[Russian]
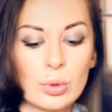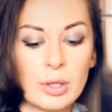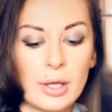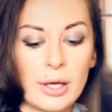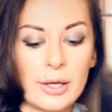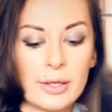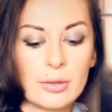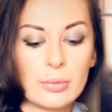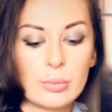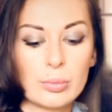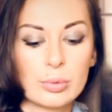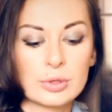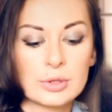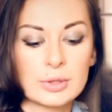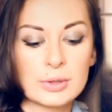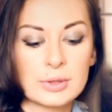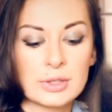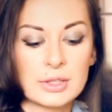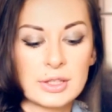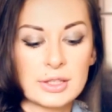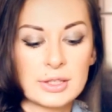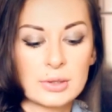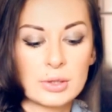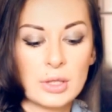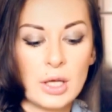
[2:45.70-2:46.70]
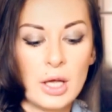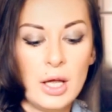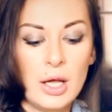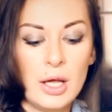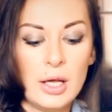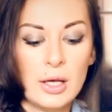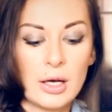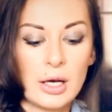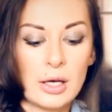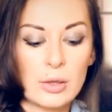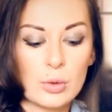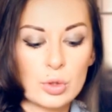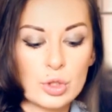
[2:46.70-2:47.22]
куда-нибудь. Здесь
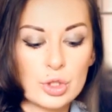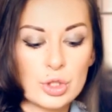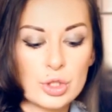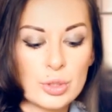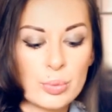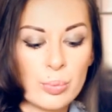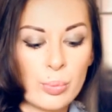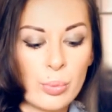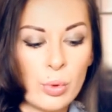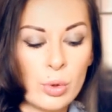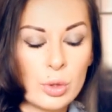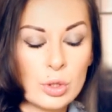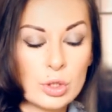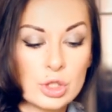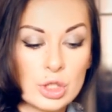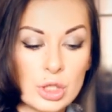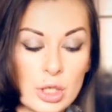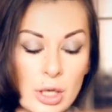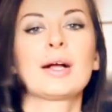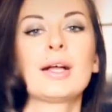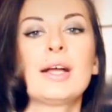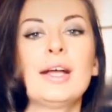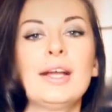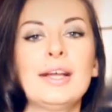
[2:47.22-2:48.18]
хороший спонжик.